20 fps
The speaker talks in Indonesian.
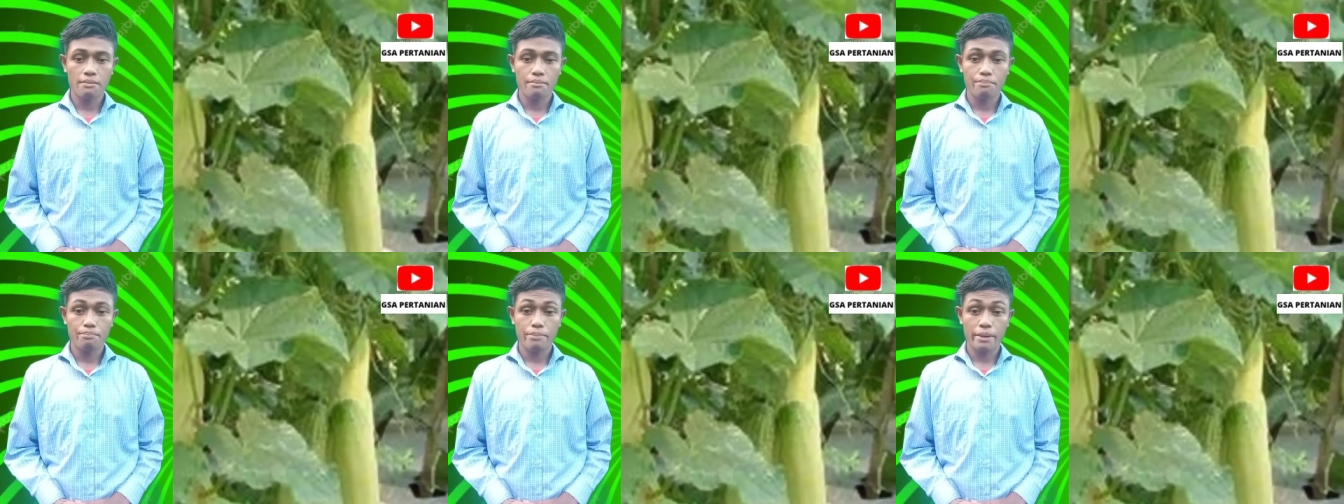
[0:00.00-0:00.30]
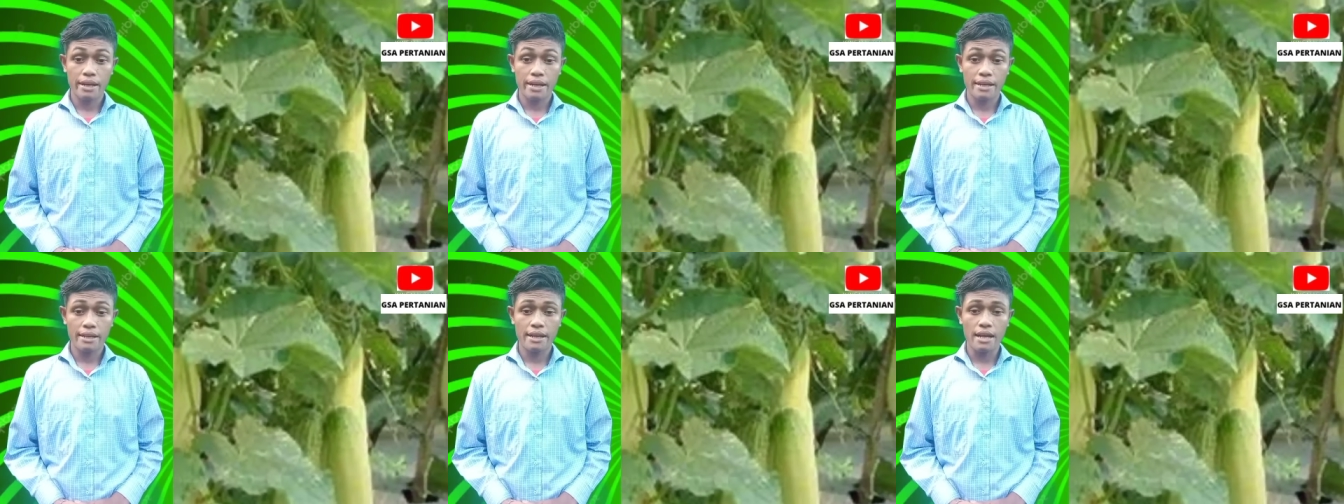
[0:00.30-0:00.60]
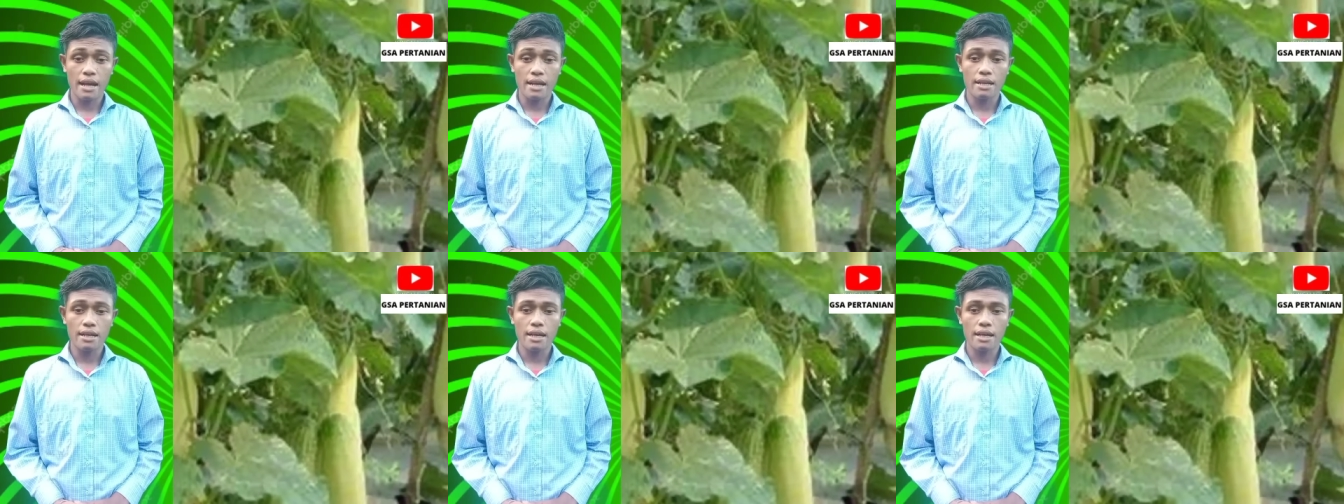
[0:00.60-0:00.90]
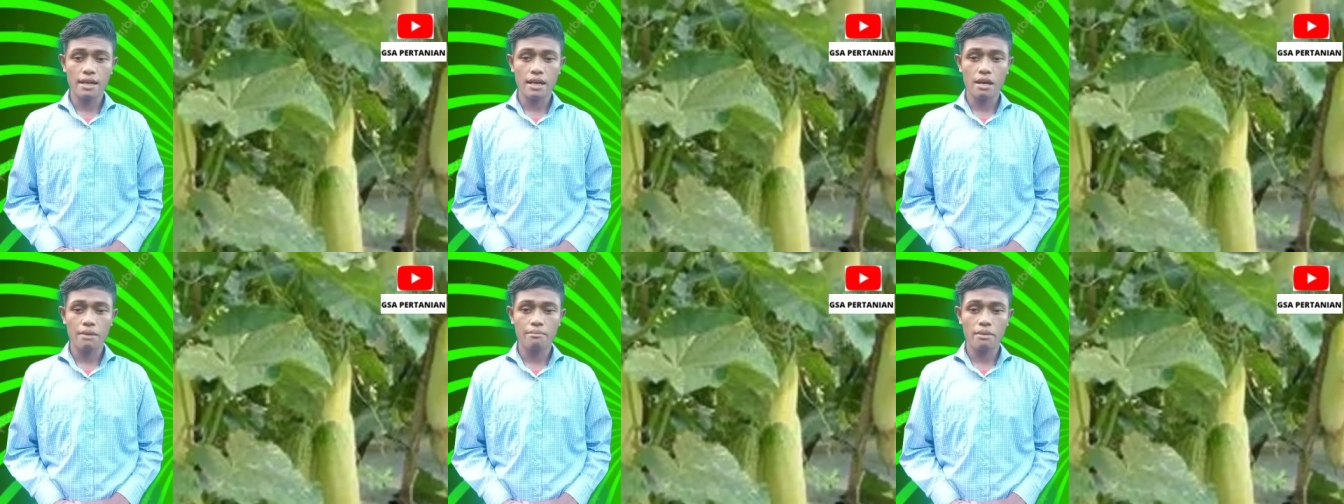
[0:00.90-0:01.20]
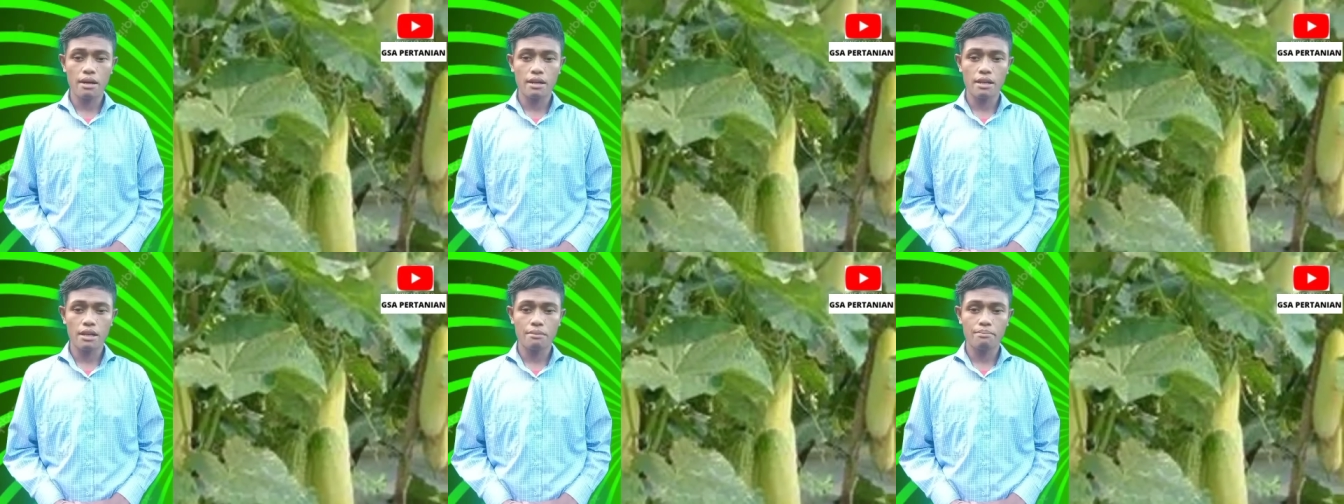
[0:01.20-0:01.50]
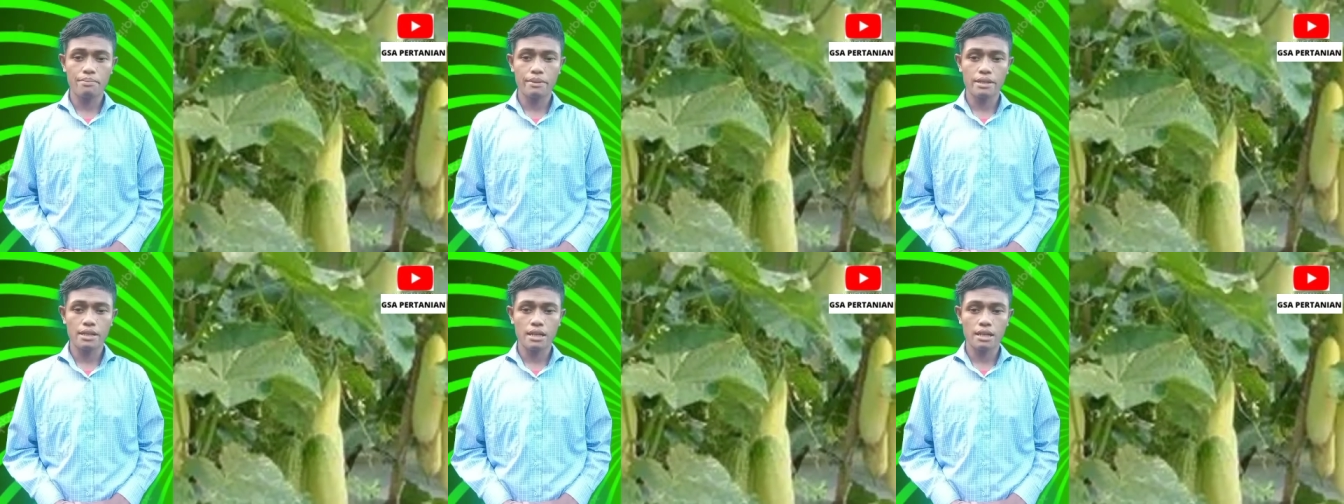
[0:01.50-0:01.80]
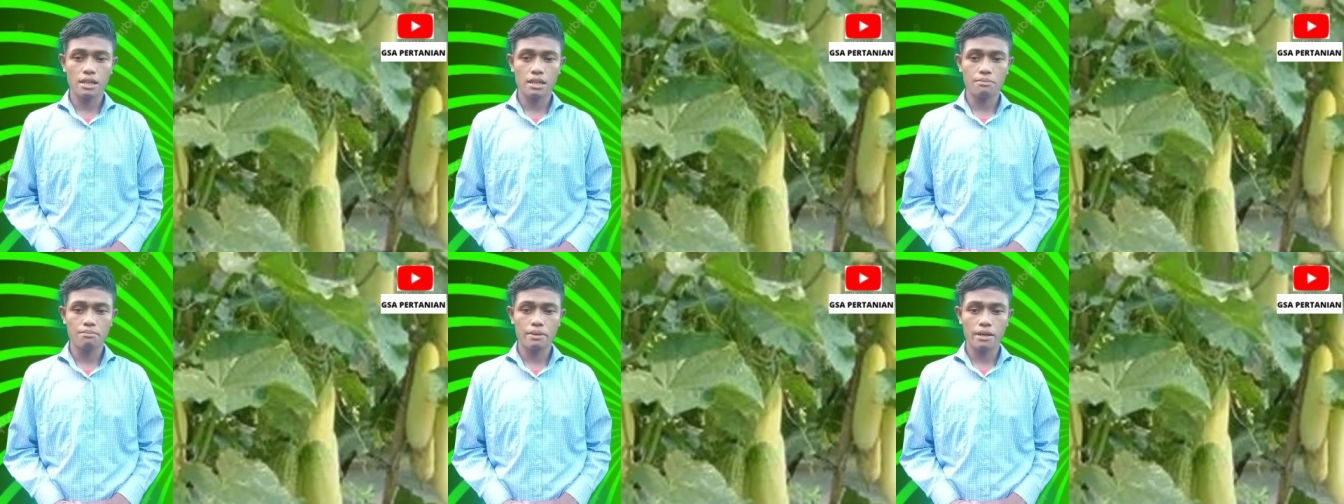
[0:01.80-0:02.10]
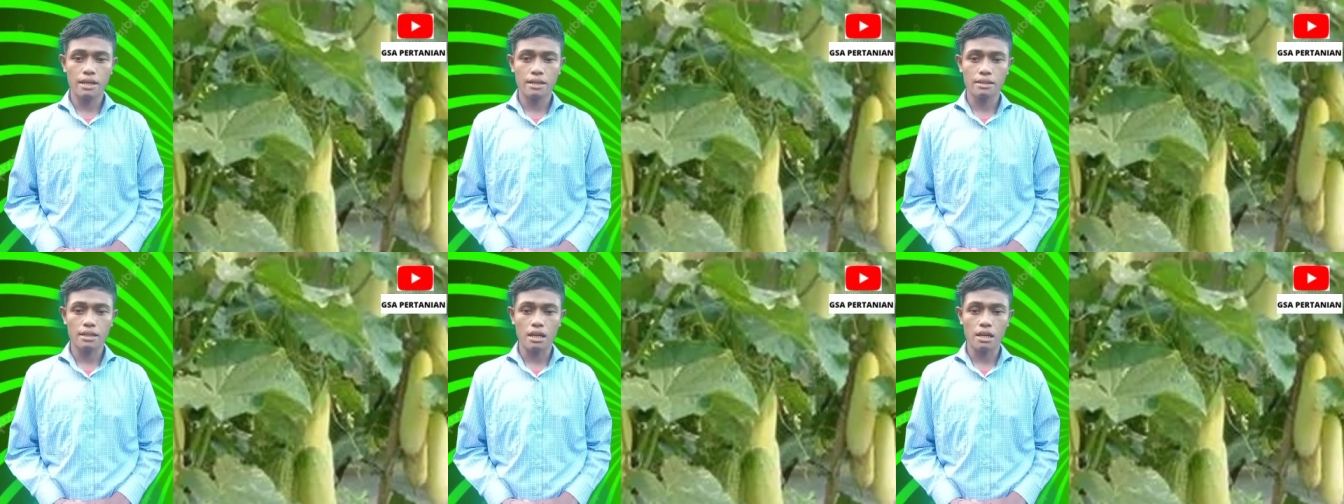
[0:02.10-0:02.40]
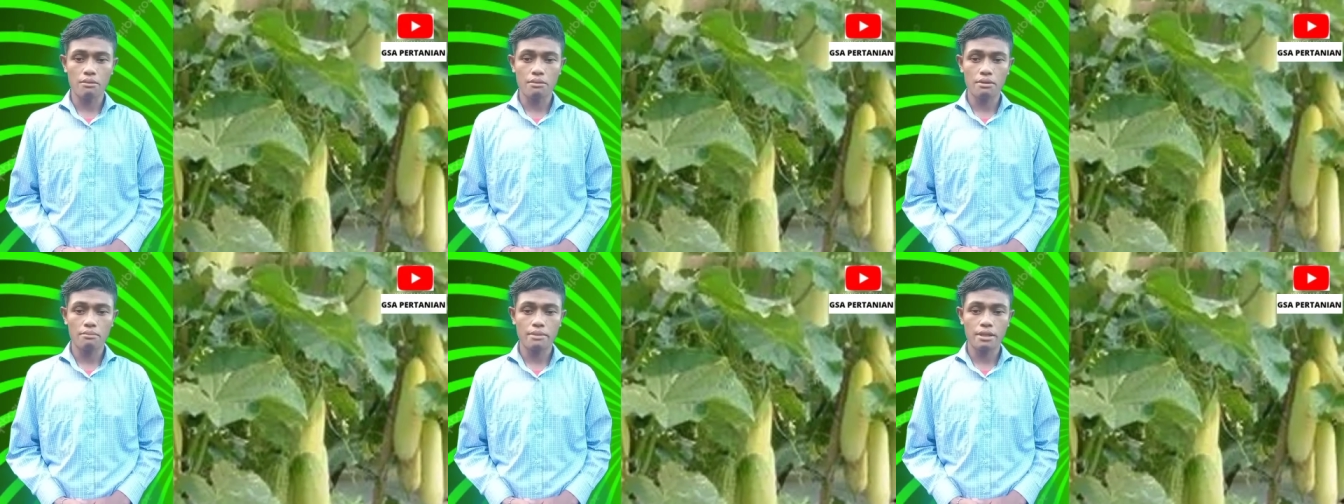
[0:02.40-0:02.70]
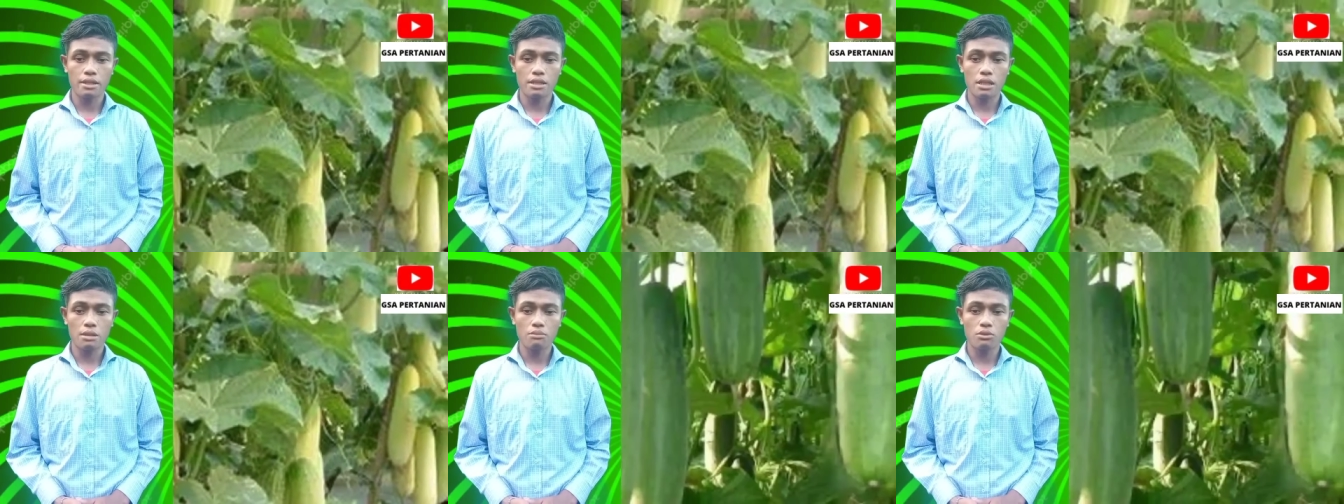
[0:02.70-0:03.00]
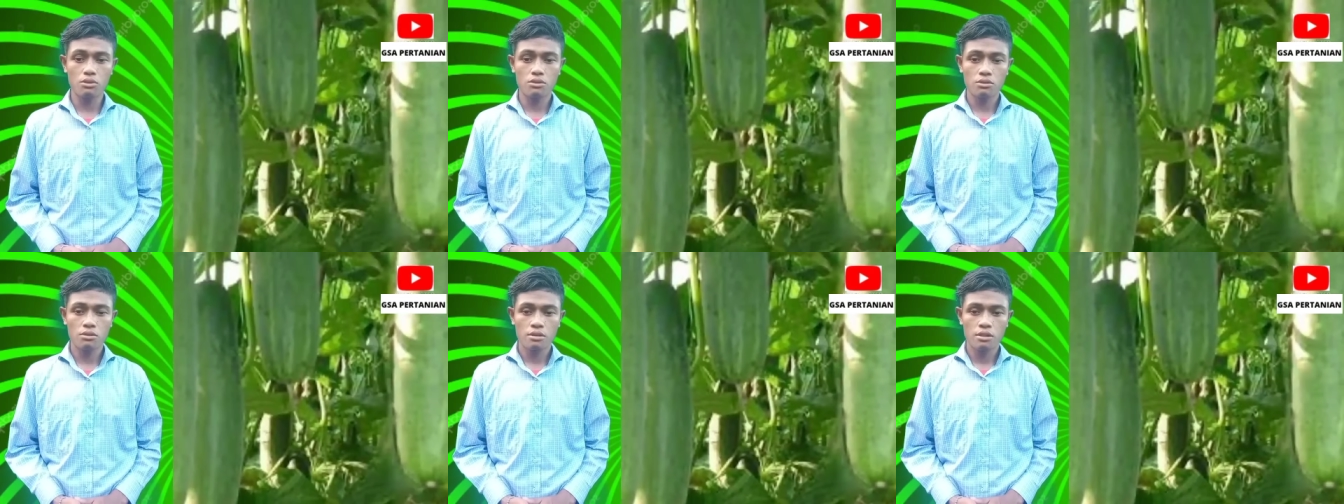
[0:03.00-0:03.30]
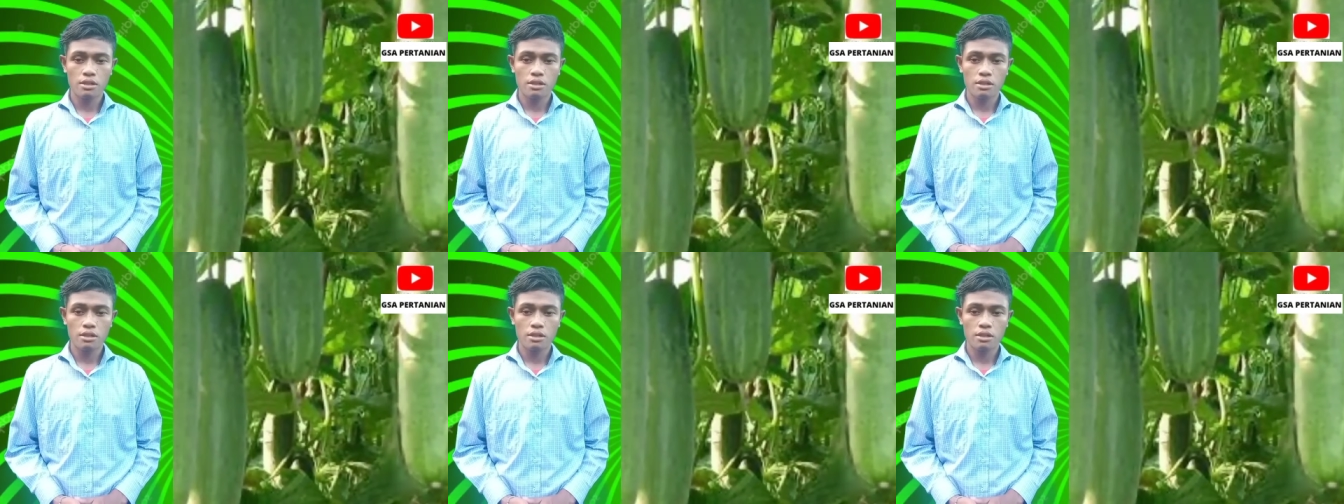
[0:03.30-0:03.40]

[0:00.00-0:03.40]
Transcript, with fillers: Pengendalian hama dan penyakit pada tanaman mentimun